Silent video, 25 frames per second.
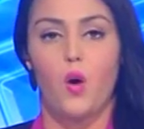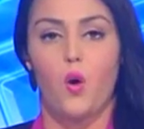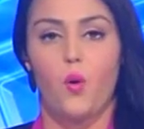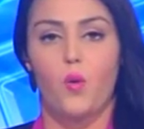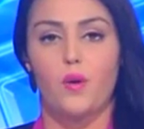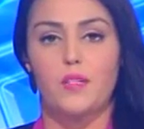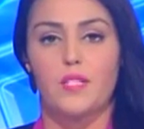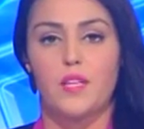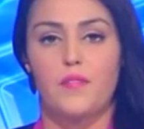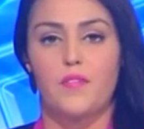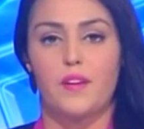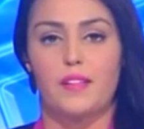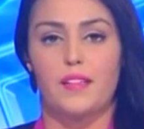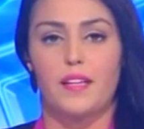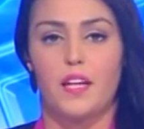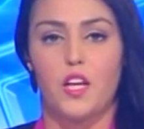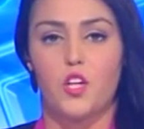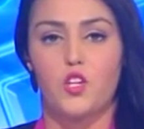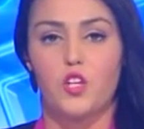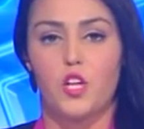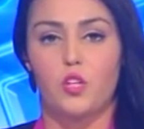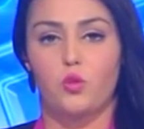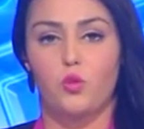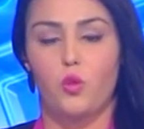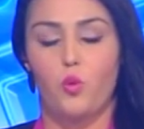وصفت
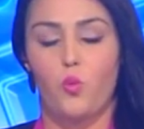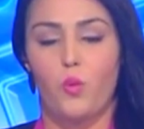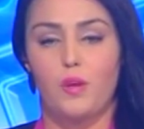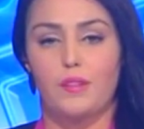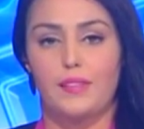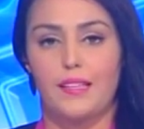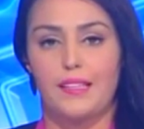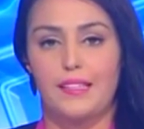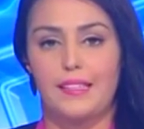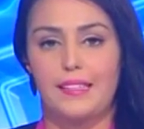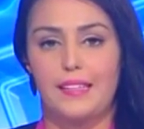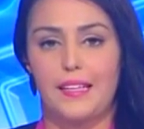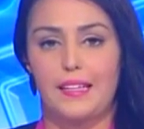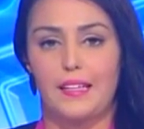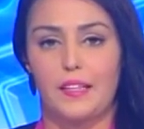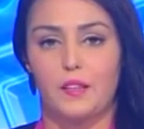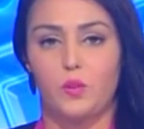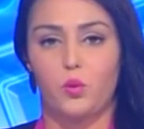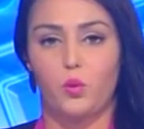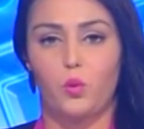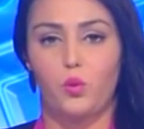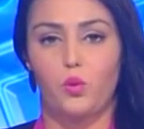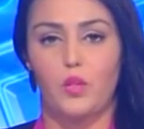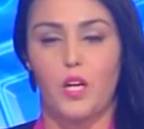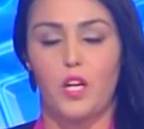اللجنة الوطنية
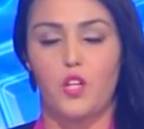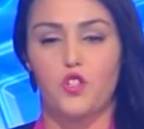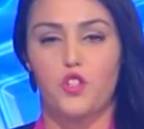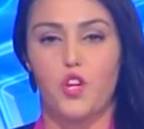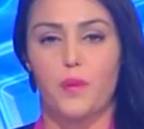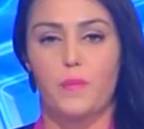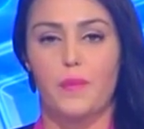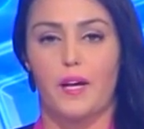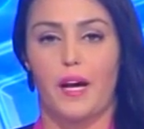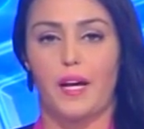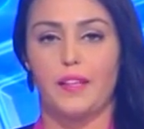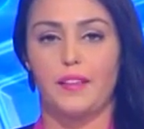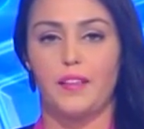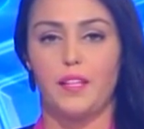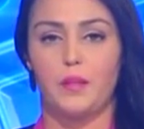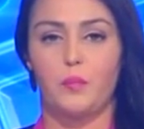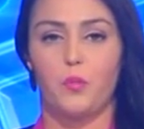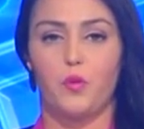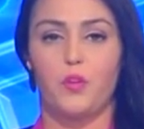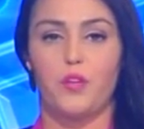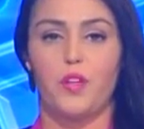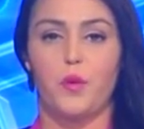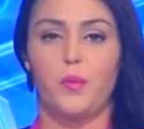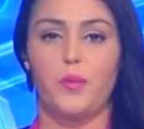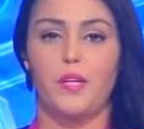للدخول الجامعي
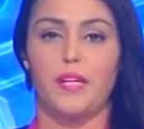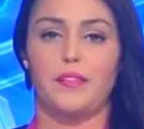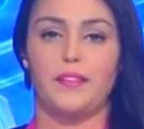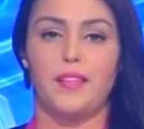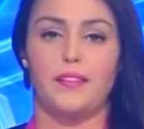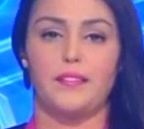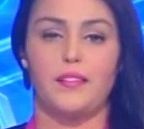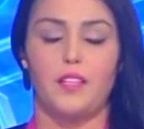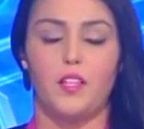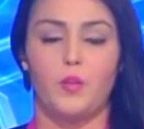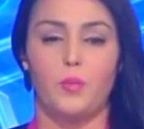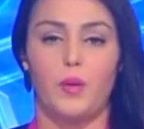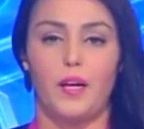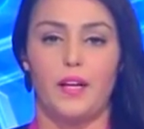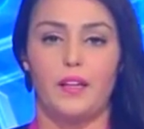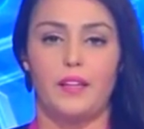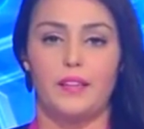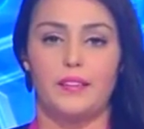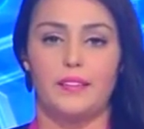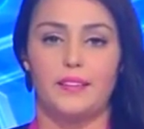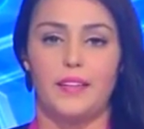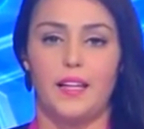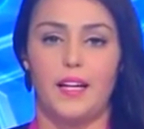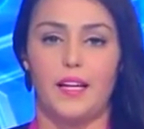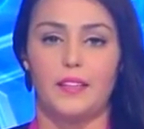المنضوية تحت لواء
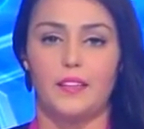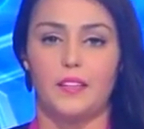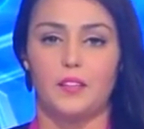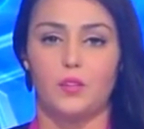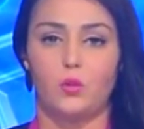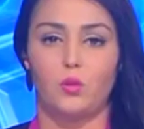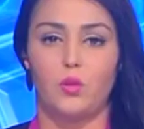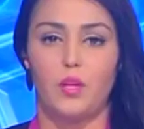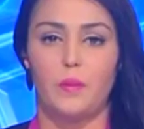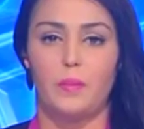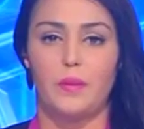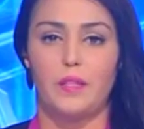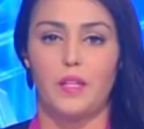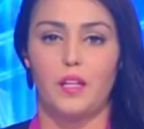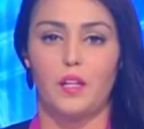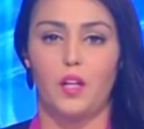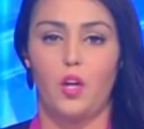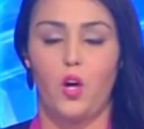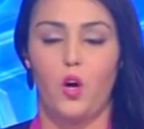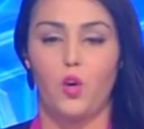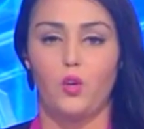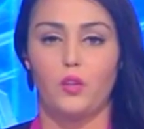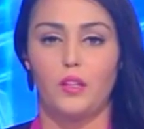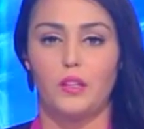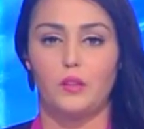الاتحاد الطلابي
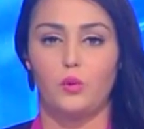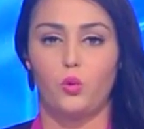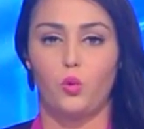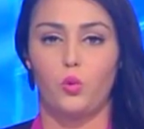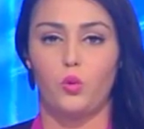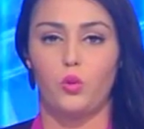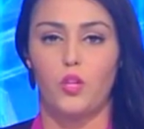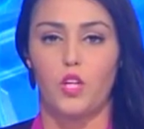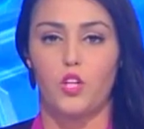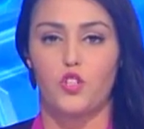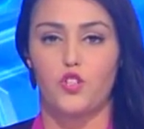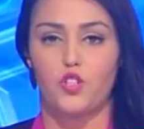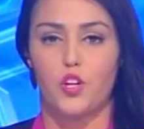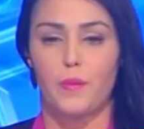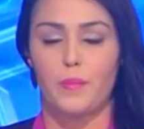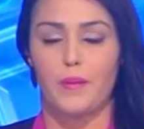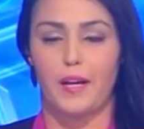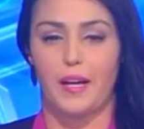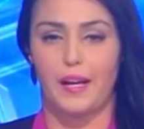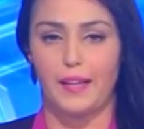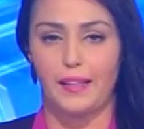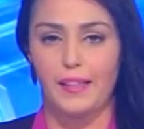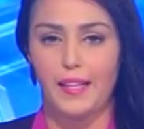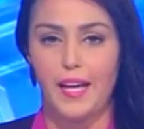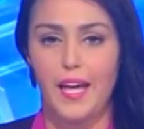الحر الدخول
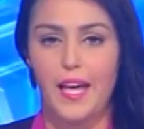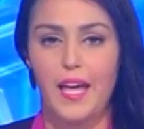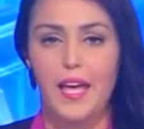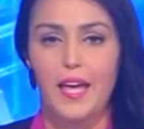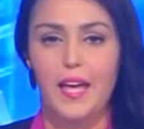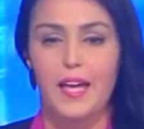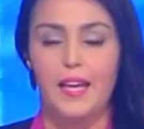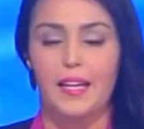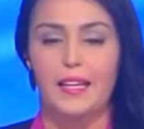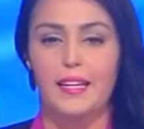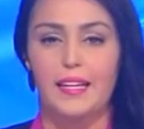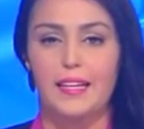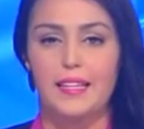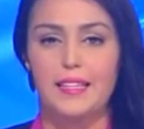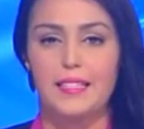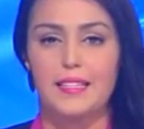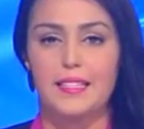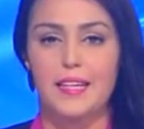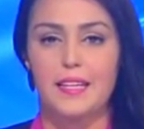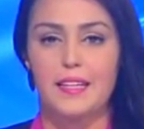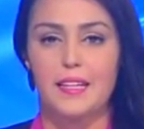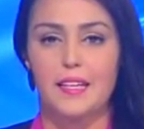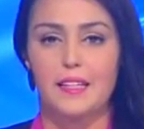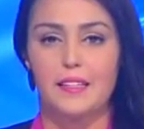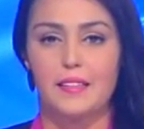الجامعي
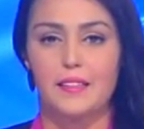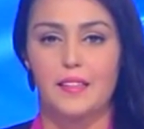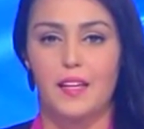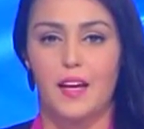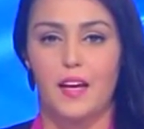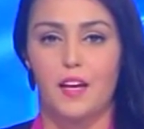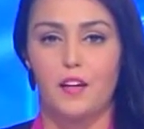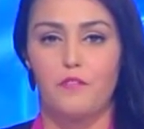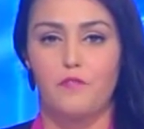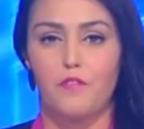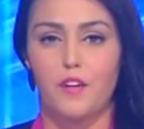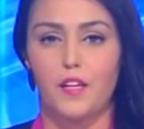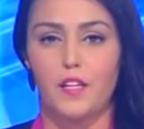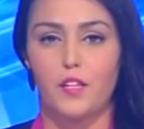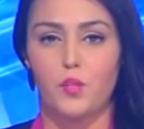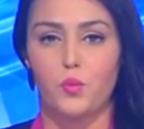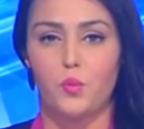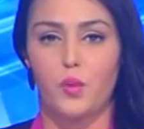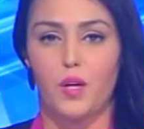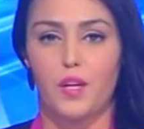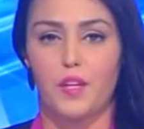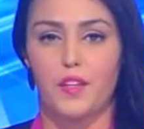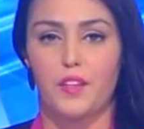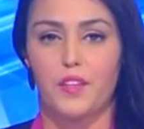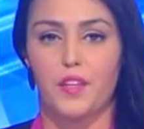لسنة
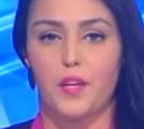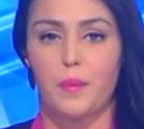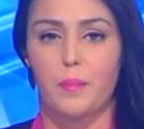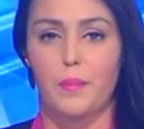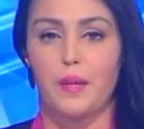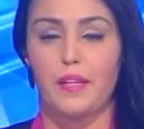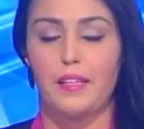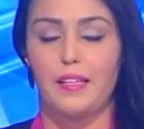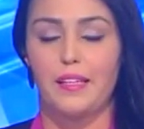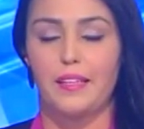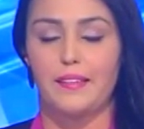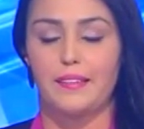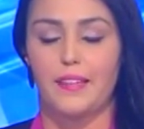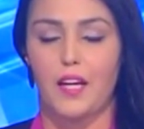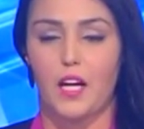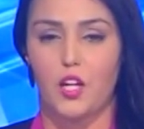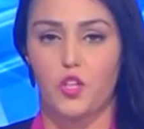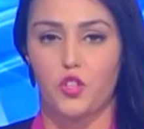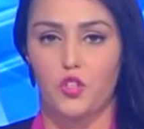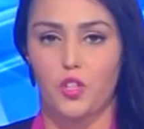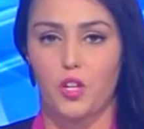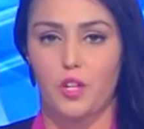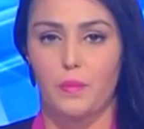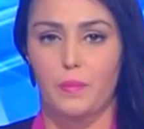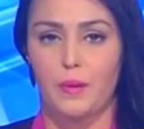
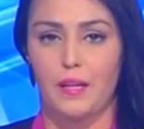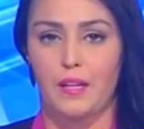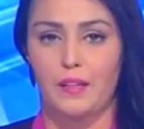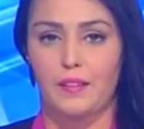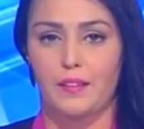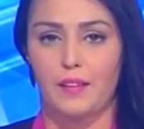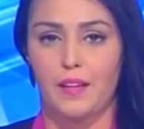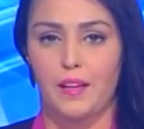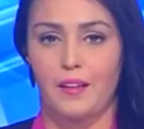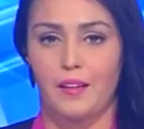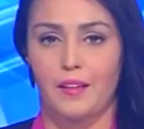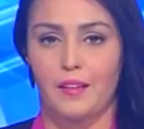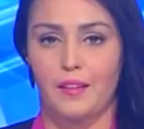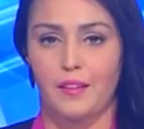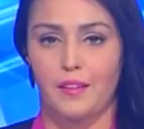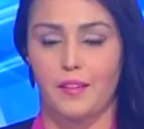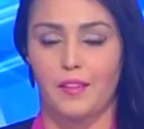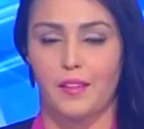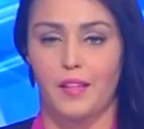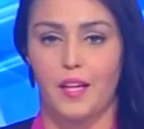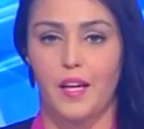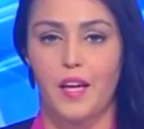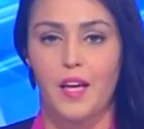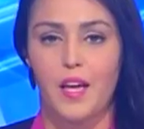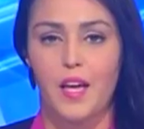2018
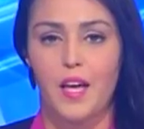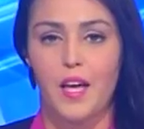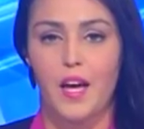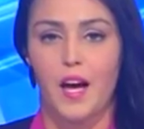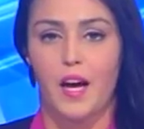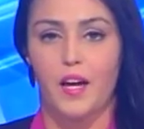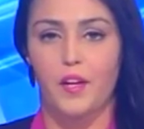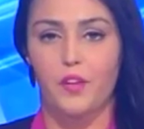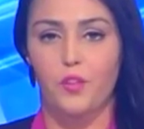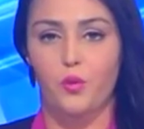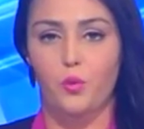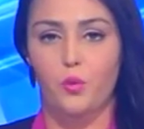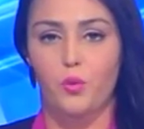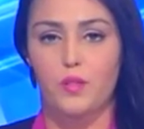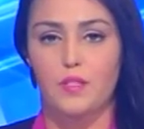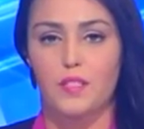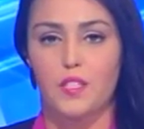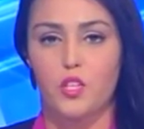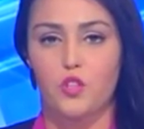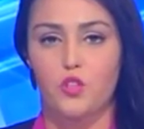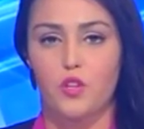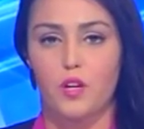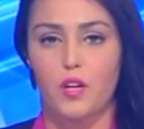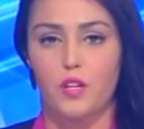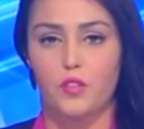بالكارثية حيث
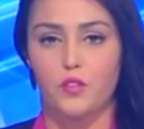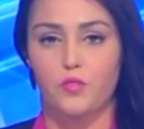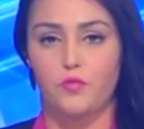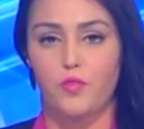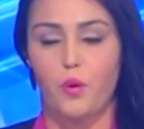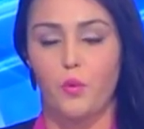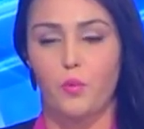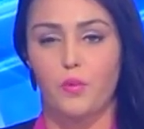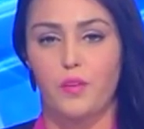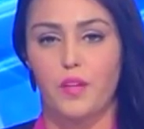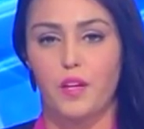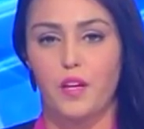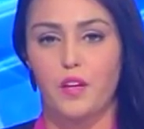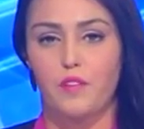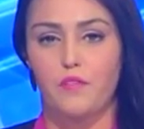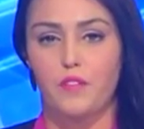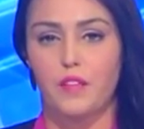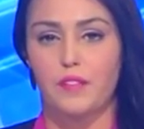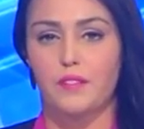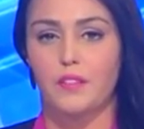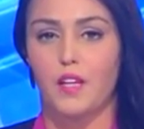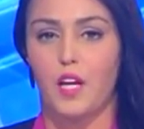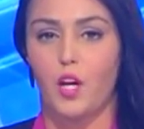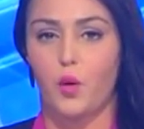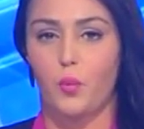سجلت فوضى في
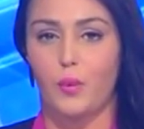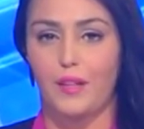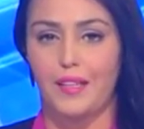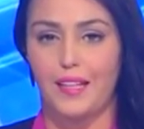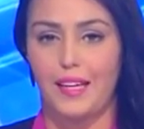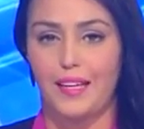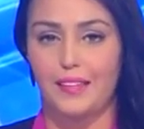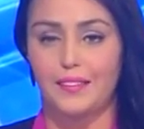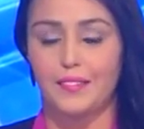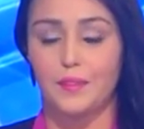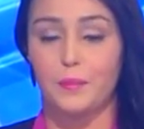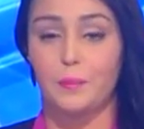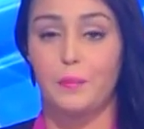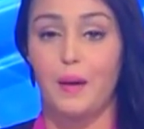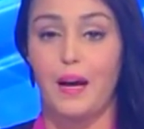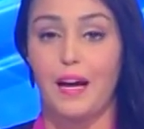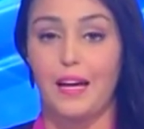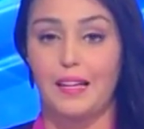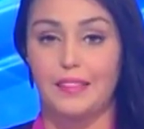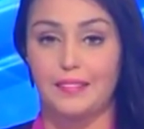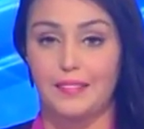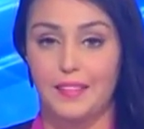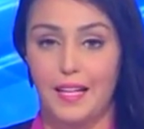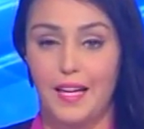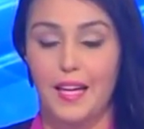التحويلات
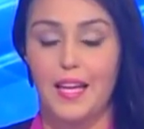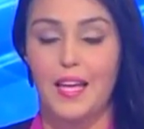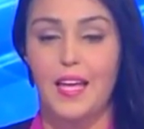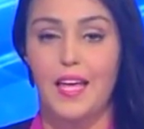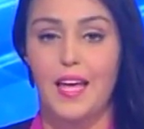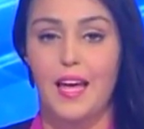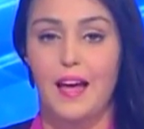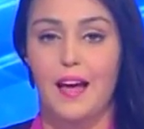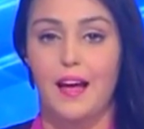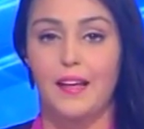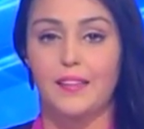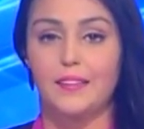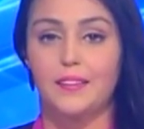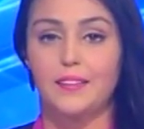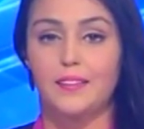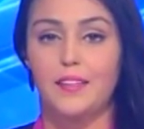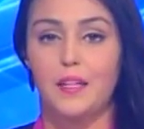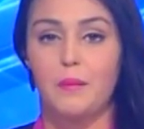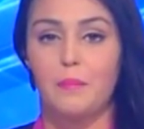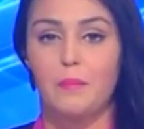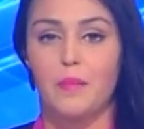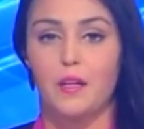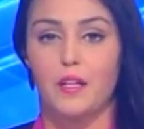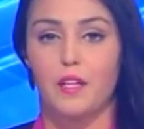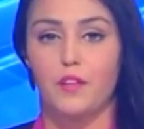بعد أن
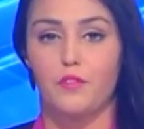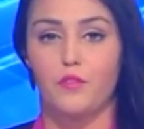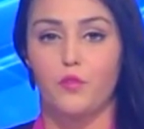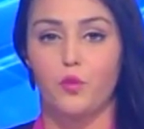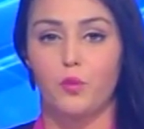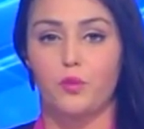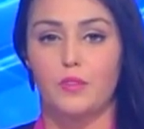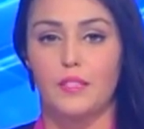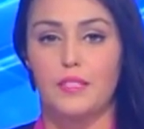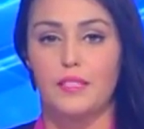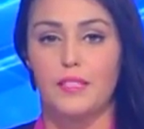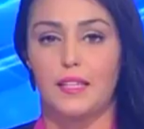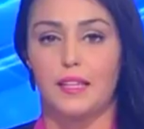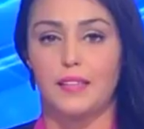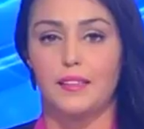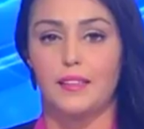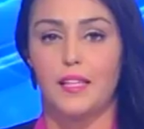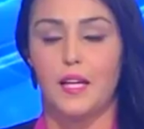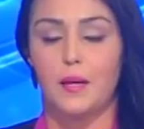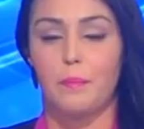تم رفض 90%